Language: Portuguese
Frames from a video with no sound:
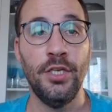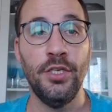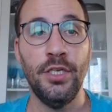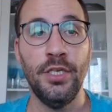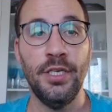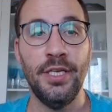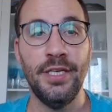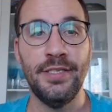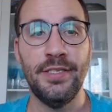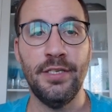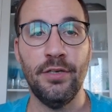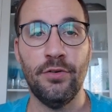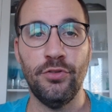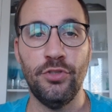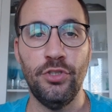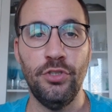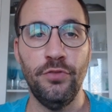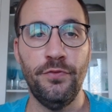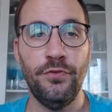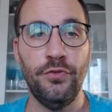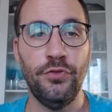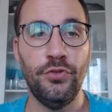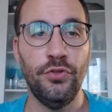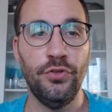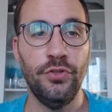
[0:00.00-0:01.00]

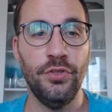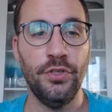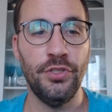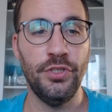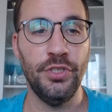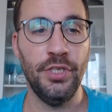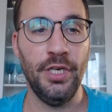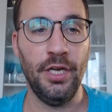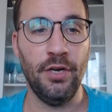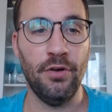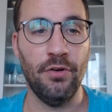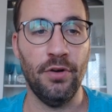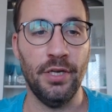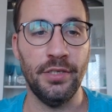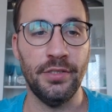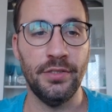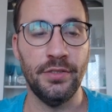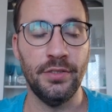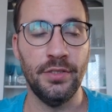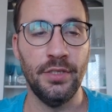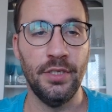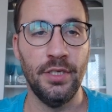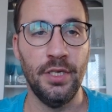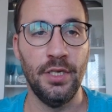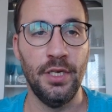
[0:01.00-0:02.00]
executivo júnior de
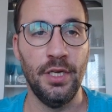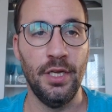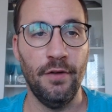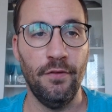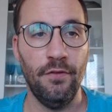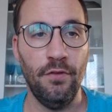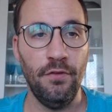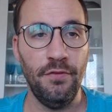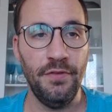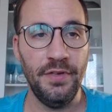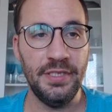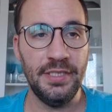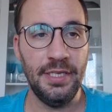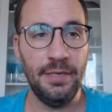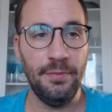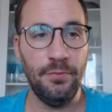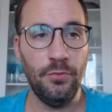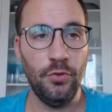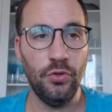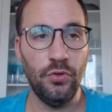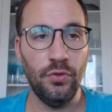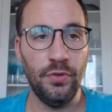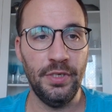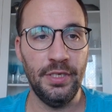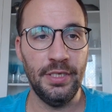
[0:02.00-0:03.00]
negócios. Vamos ver se tem
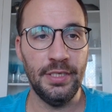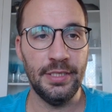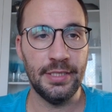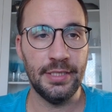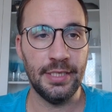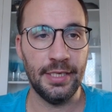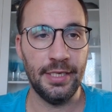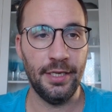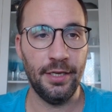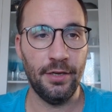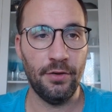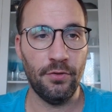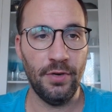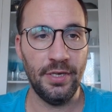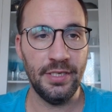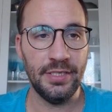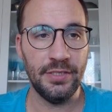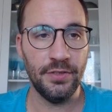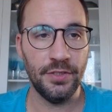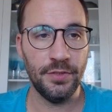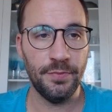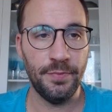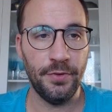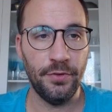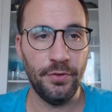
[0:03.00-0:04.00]
motorista aqui. Quais
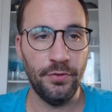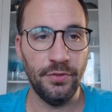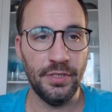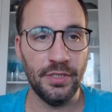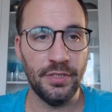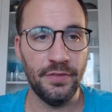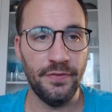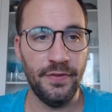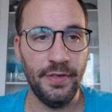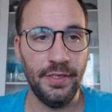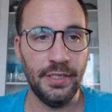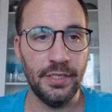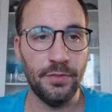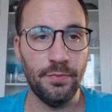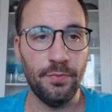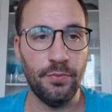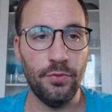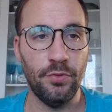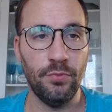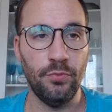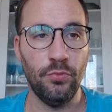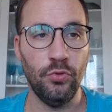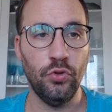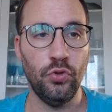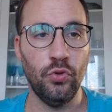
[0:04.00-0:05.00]
são as perguntas feitas
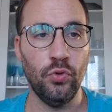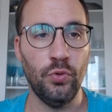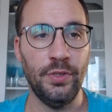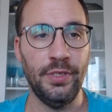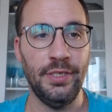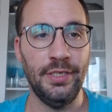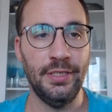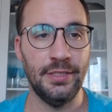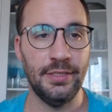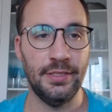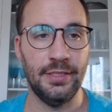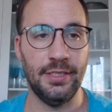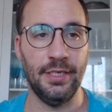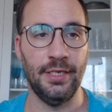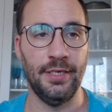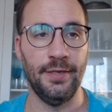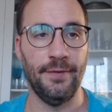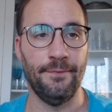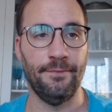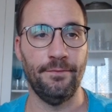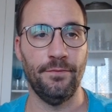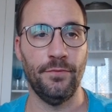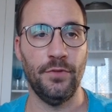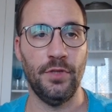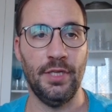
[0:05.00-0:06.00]
por motorista
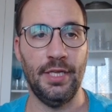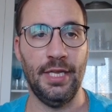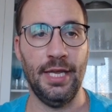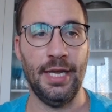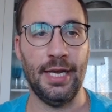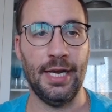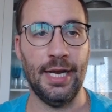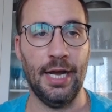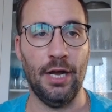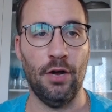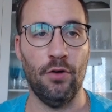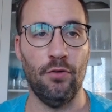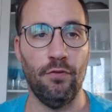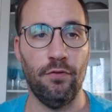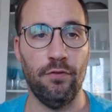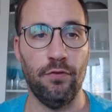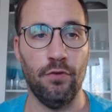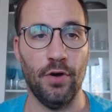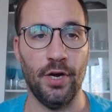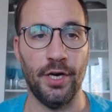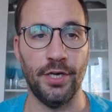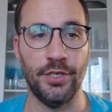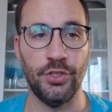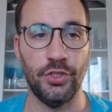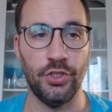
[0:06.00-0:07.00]
de carro
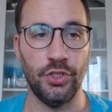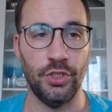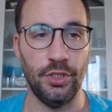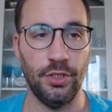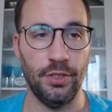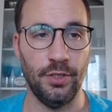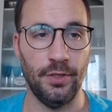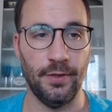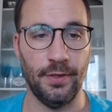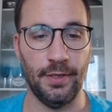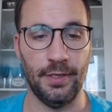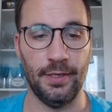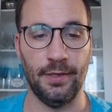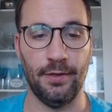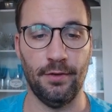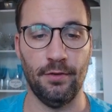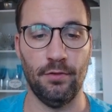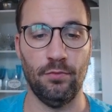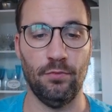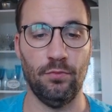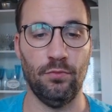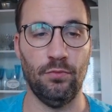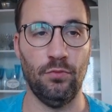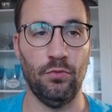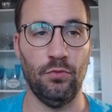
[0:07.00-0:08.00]
forte?
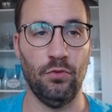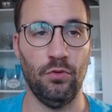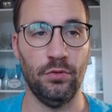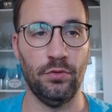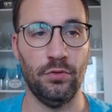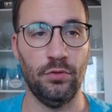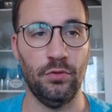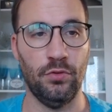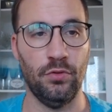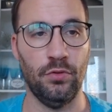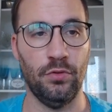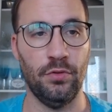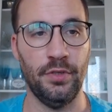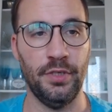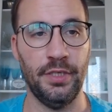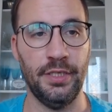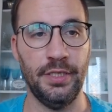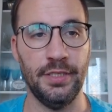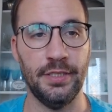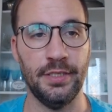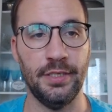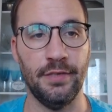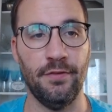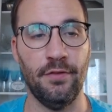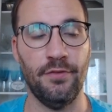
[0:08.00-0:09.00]

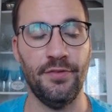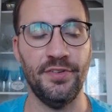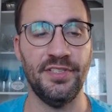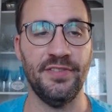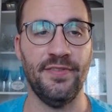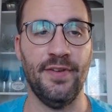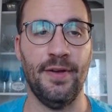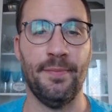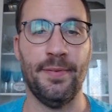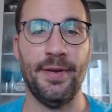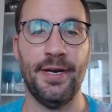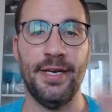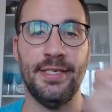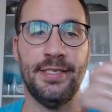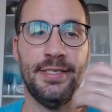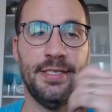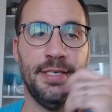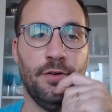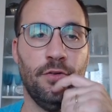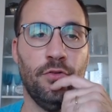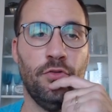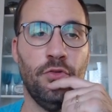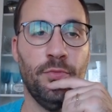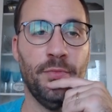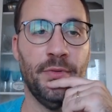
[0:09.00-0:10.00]
Motorista, vamos ver se vai aparecer
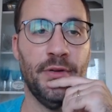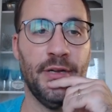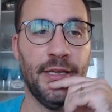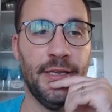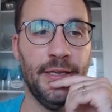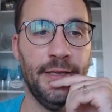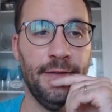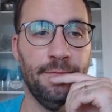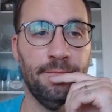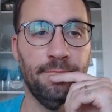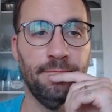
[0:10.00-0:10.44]
alguma aqui.